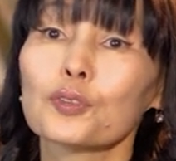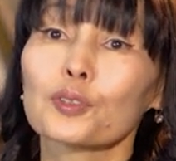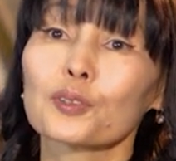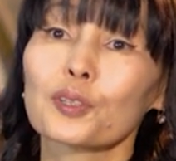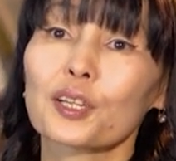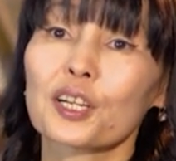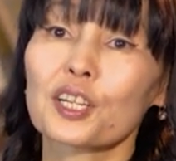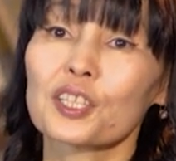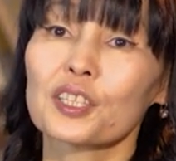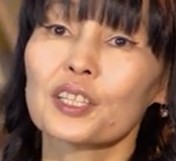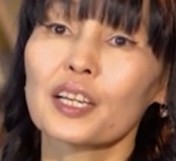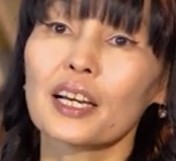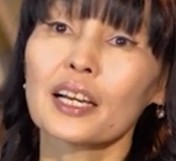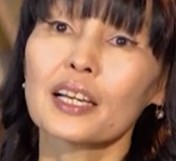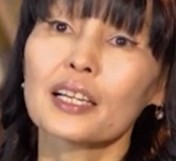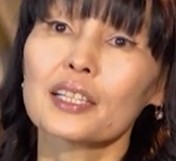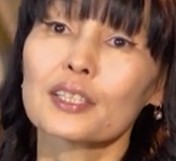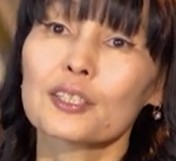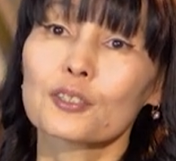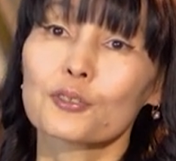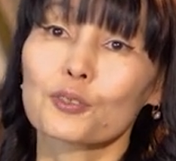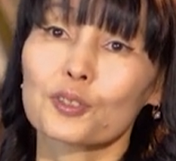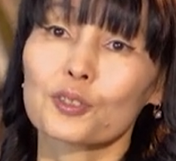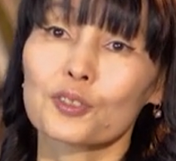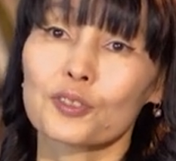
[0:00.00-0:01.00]
Он
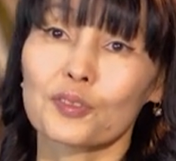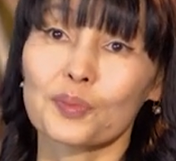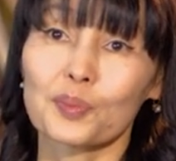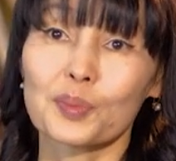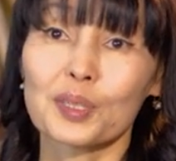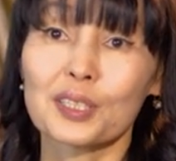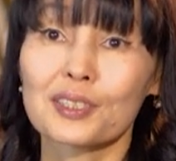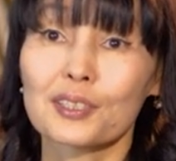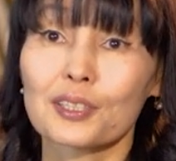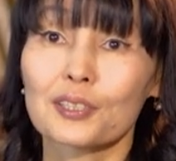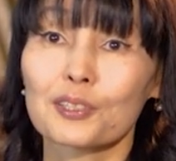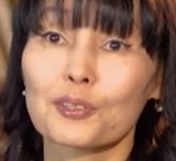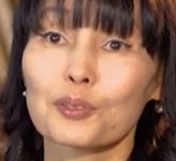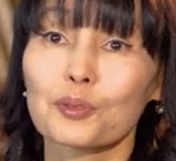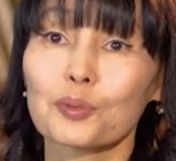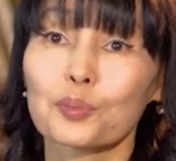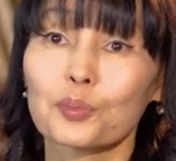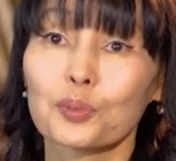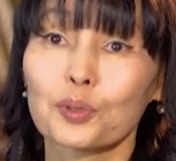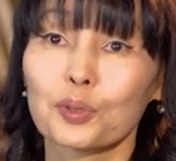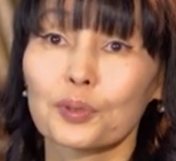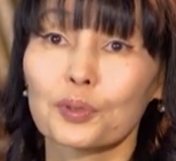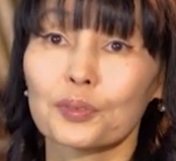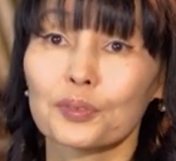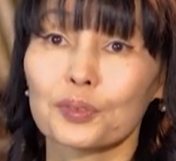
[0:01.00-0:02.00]
рождается уже вместе с
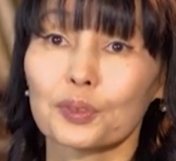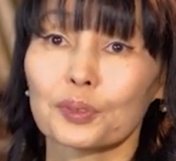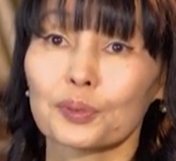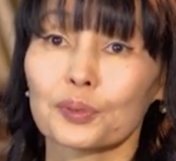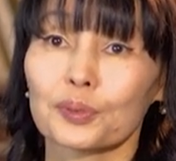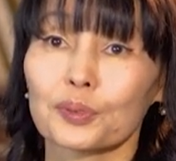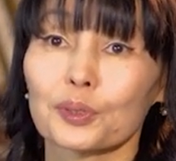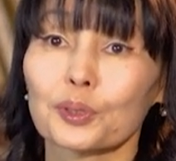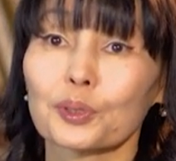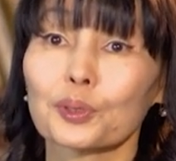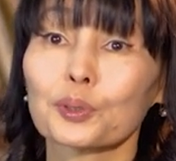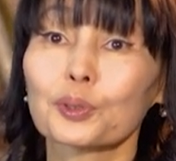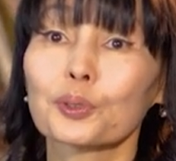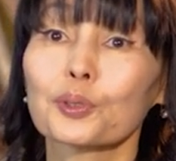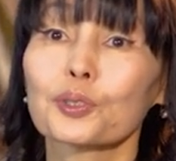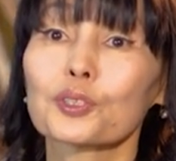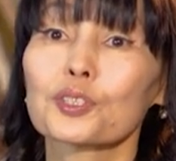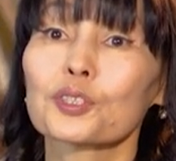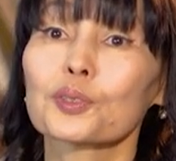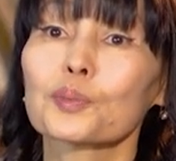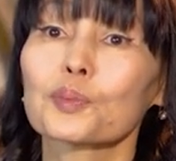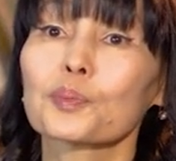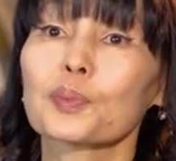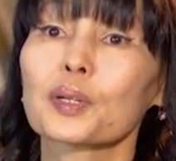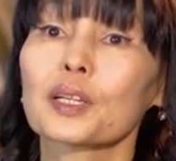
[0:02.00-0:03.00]
любовью, и он
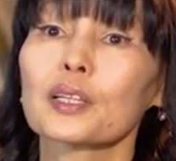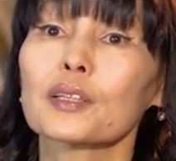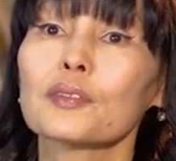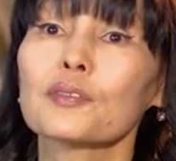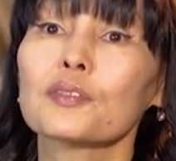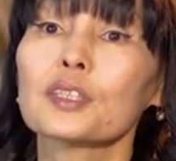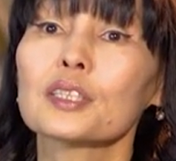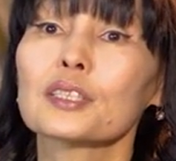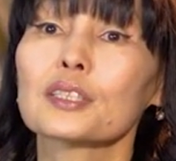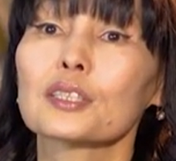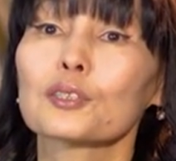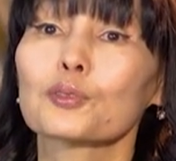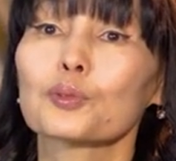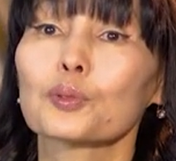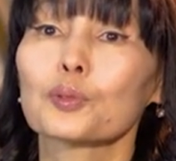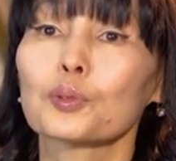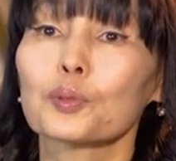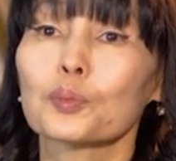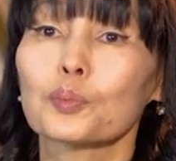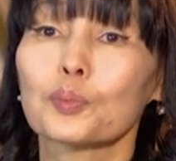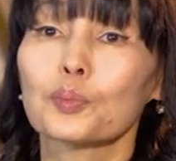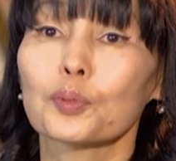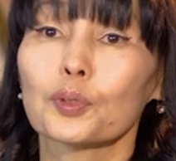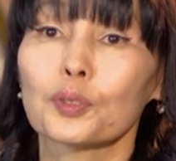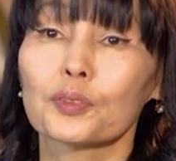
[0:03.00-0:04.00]
хочет проявить эту
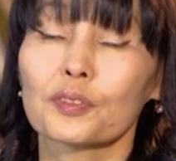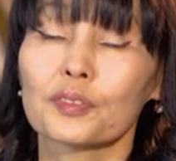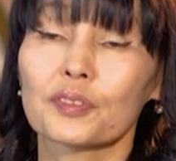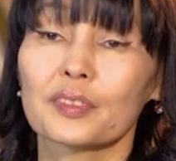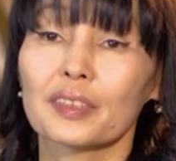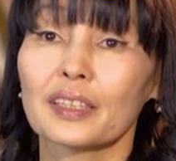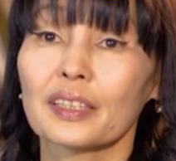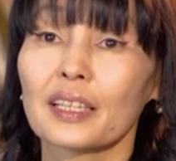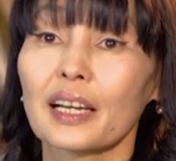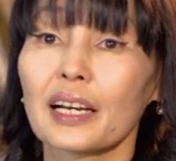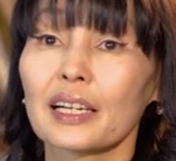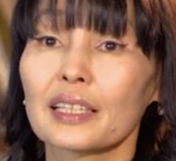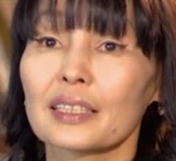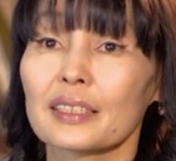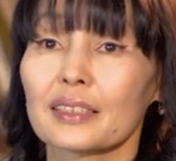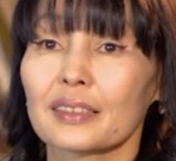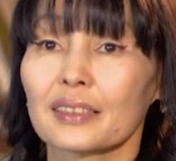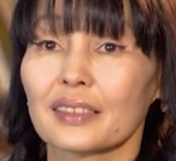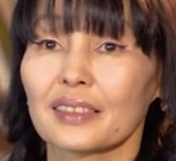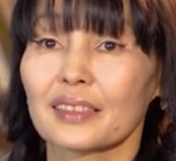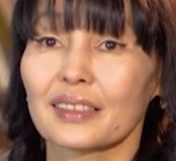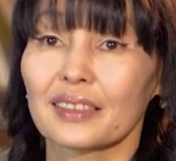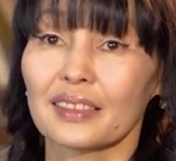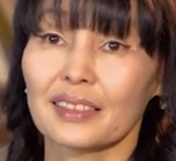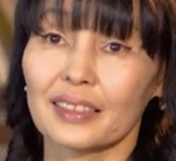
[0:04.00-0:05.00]
любовь, дать
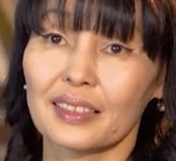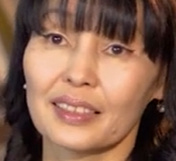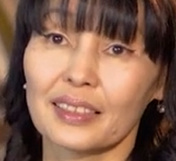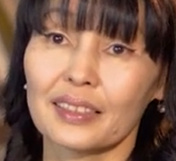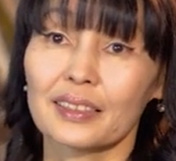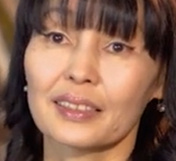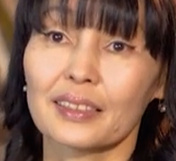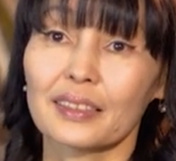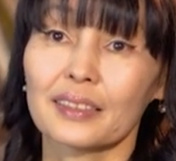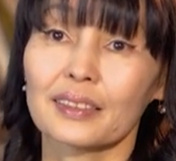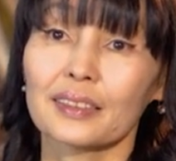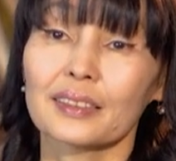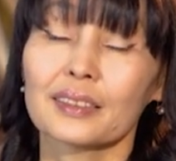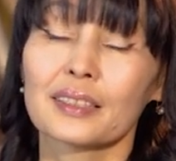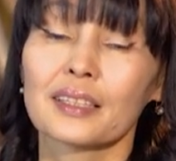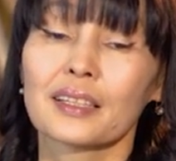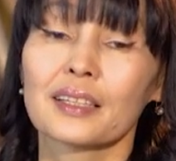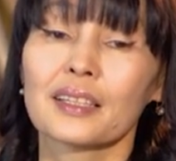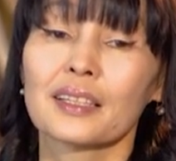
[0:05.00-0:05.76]
это